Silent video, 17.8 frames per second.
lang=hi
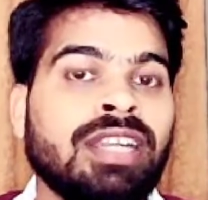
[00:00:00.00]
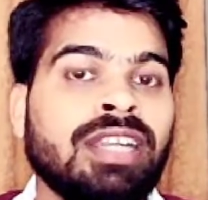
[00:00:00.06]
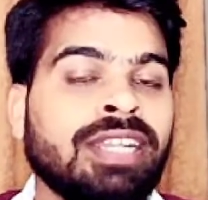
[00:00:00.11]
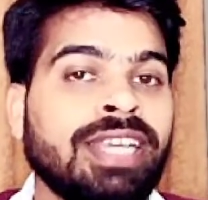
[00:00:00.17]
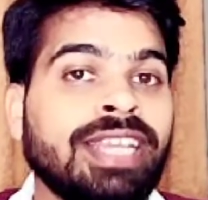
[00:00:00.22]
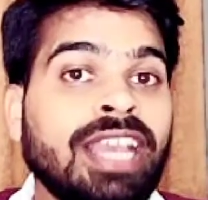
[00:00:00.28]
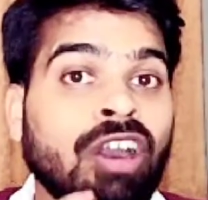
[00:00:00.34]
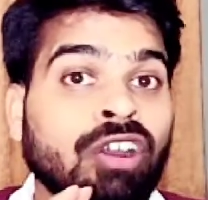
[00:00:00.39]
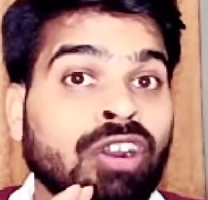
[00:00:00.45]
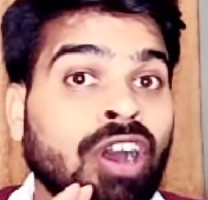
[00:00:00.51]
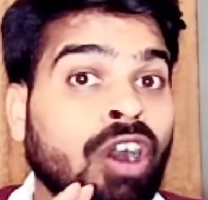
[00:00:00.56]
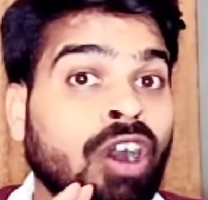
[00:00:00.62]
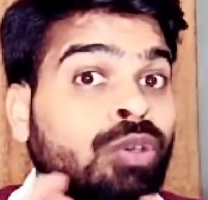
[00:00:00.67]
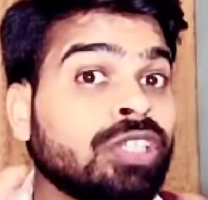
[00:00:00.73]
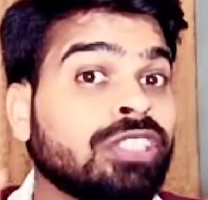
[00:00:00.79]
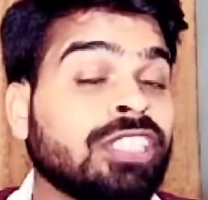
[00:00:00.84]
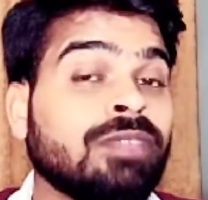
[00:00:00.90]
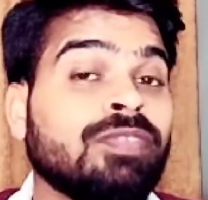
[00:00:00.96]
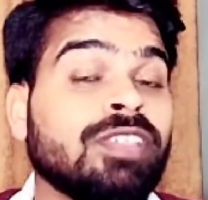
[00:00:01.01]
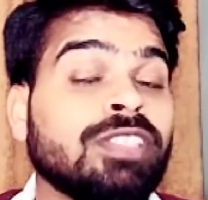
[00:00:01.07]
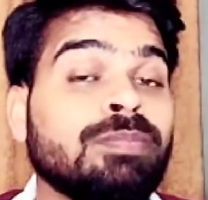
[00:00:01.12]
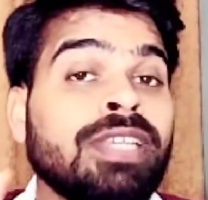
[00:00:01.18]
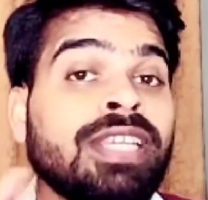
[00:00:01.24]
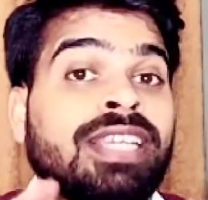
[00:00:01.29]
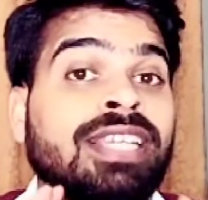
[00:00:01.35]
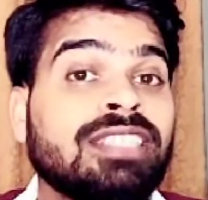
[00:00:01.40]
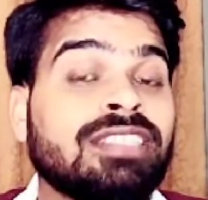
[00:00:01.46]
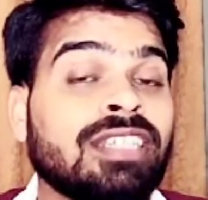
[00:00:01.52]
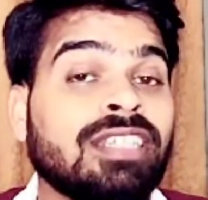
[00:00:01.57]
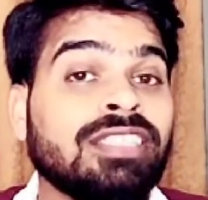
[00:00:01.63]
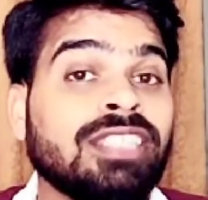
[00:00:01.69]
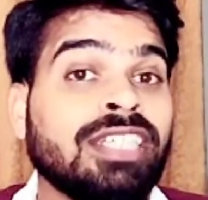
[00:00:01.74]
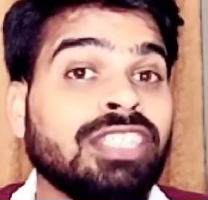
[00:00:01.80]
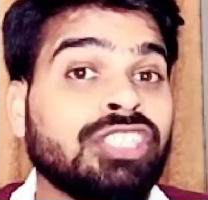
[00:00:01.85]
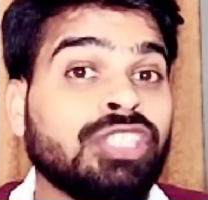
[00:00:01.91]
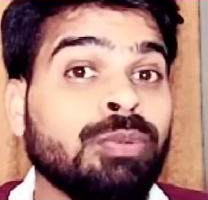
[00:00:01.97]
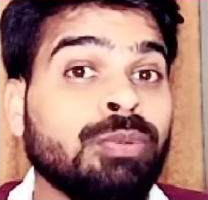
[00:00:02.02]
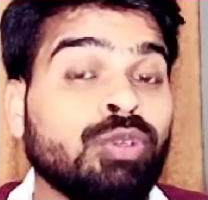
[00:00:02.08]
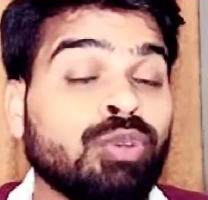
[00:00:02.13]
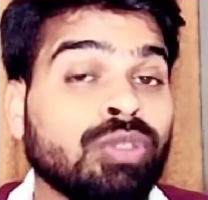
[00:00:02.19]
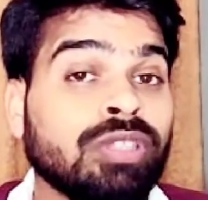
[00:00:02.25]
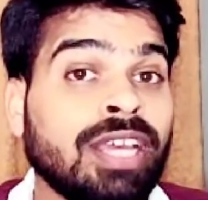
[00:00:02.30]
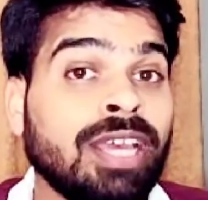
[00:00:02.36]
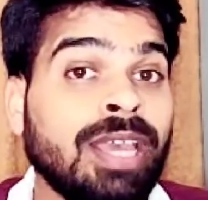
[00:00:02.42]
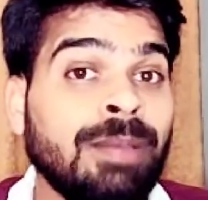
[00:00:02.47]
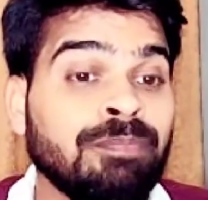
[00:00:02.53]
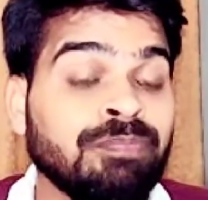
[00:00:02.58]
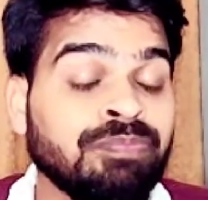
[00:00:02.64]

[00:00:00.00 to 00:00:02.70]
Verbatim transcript: ठीक है और आउटर सरफेस में ये किस तरह से डिस्ट्रीब्यूट होता है